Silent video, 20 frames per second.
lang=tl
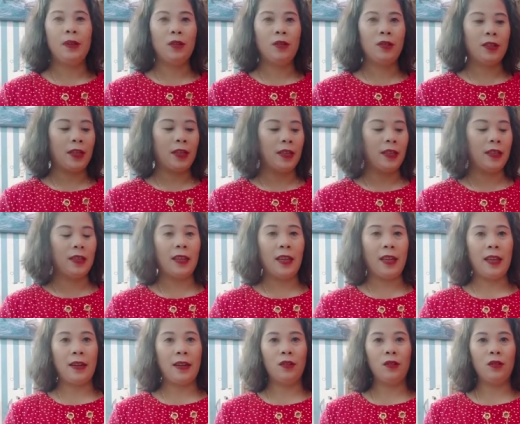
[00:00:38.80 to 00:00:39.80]
Meron tayong
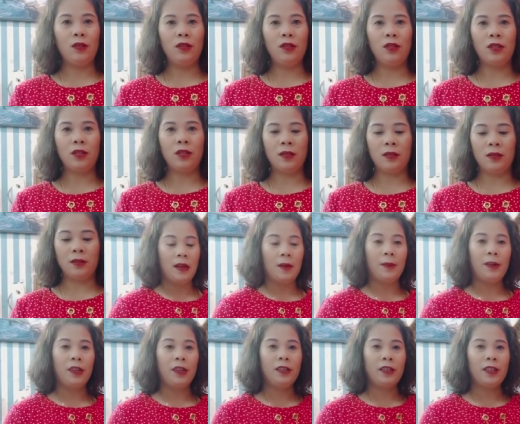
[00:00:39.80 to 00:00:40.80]
carrots,
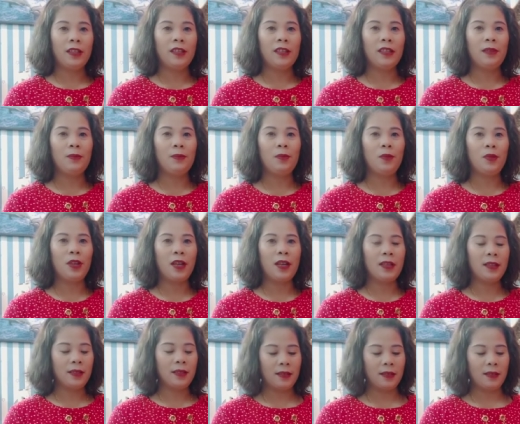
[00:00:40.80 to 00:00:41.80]
meron tayong
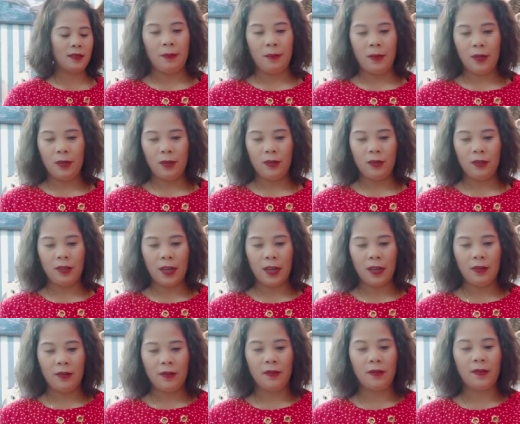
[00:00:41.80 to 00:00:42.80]
sibuyas, meron
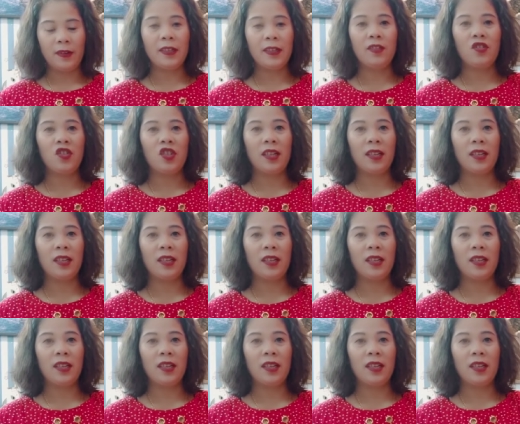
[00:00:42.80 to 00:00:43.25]
tayong green